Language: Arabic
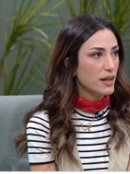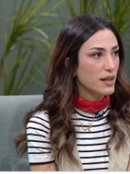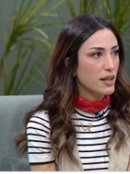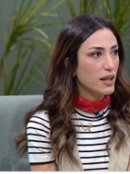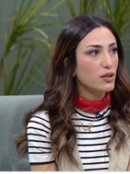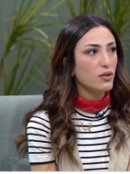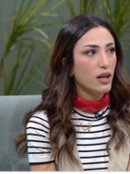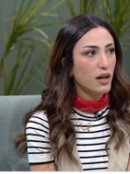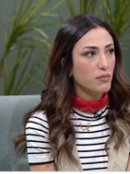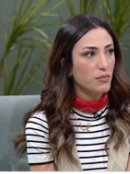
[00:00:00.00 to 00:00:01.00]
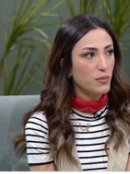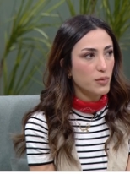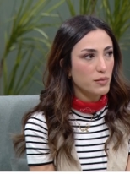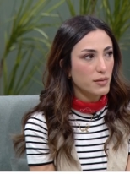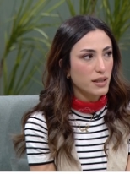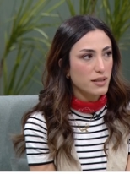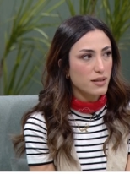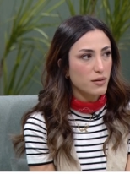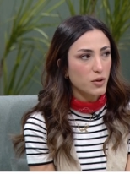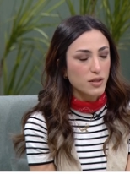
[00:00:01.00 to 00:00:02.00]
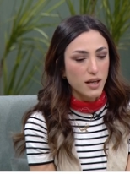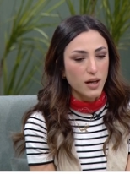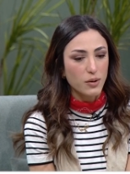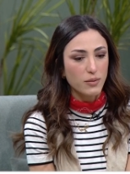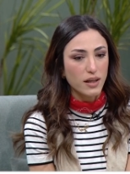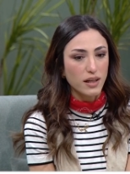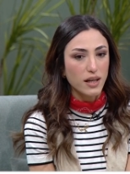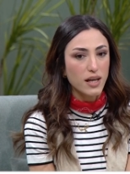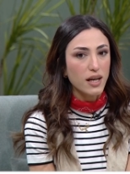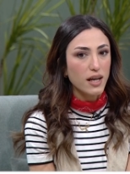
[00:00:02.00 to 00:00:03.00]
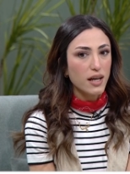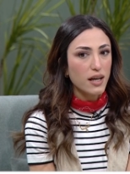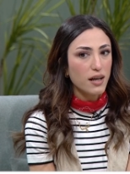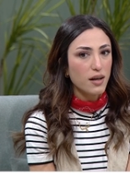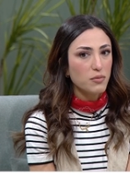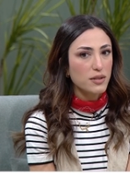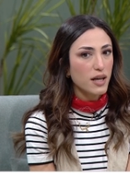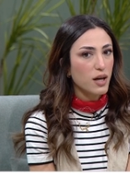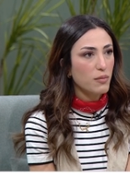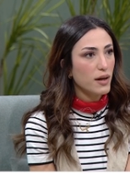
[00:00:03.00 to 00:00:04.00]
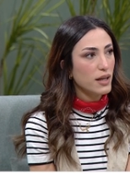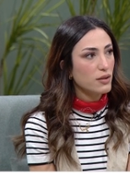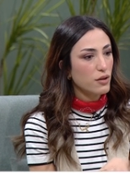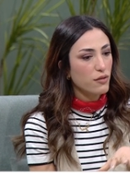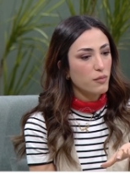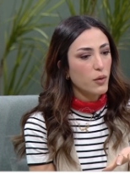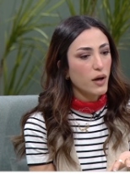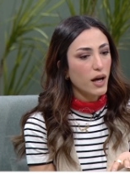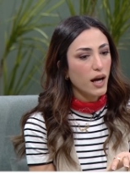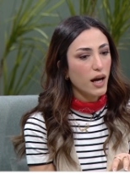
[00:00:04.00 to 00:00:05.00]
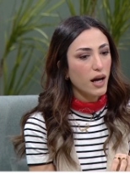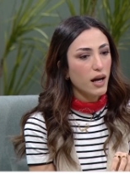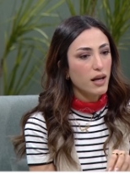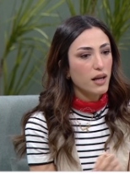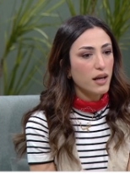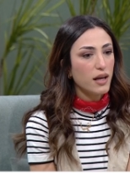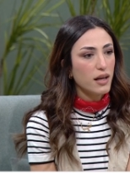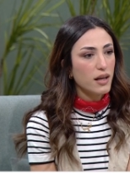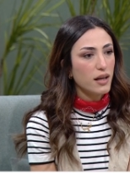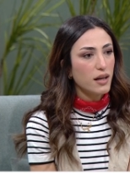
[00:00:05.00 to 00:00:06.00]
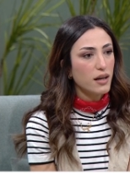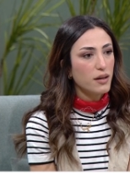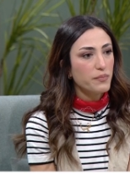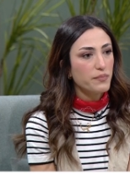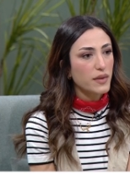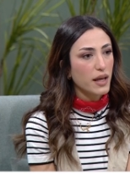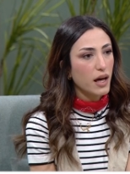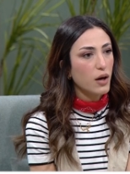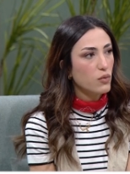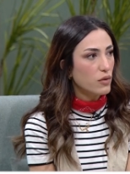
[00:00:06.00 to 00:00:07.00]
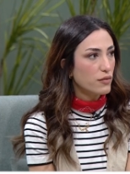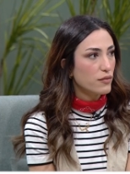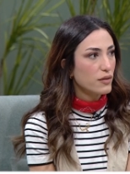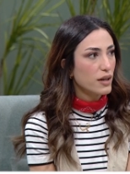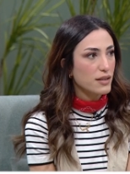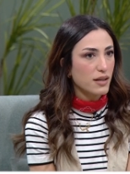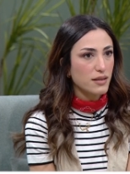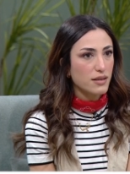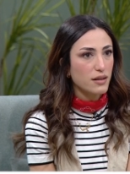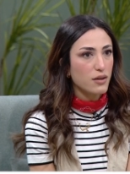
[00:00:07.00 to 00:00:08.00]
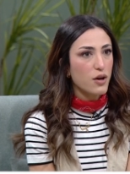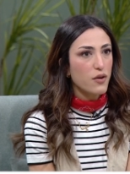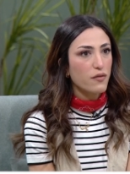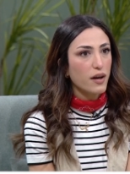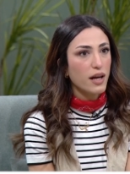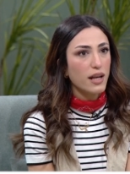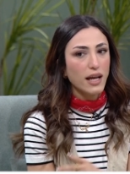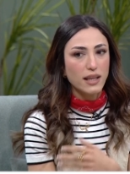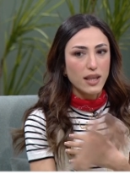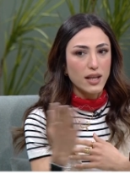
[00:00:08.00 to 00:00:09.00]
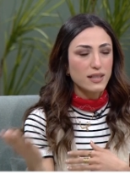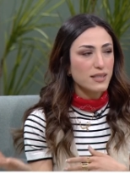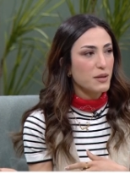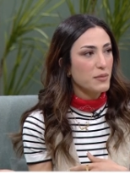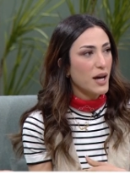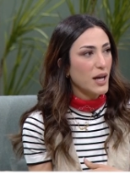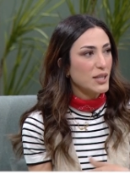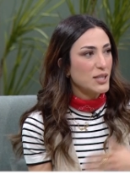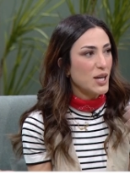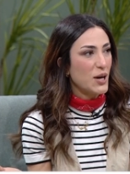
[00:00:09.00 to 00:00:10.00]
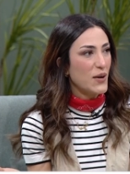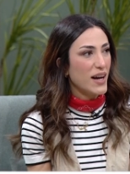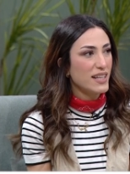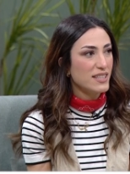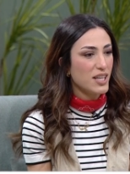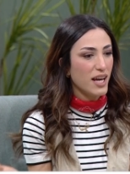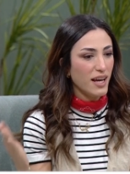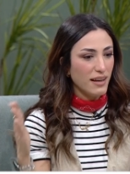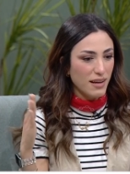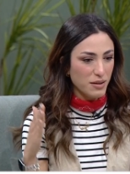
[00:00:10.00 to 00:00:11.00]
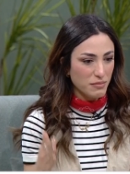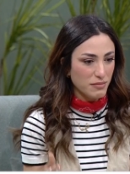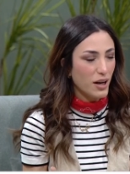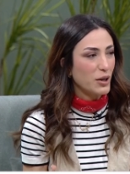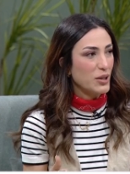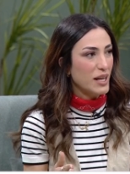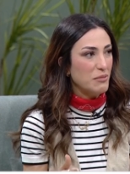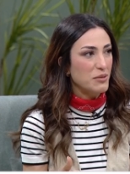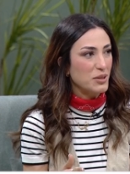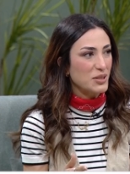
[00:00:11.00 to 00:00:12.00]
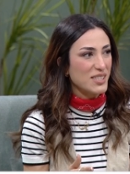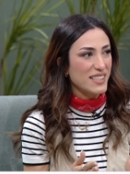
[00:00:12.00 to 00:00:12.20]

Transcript: إحنا كطلاب مدرسة الموسيقى وباليه آه، موسيقى وباليه تعرف موقعها آه، يخوف أساسا فالأحداث اللي تصير من هاي الجهة وهاي الجهة إحنا ناكلها بالنص, بالنص.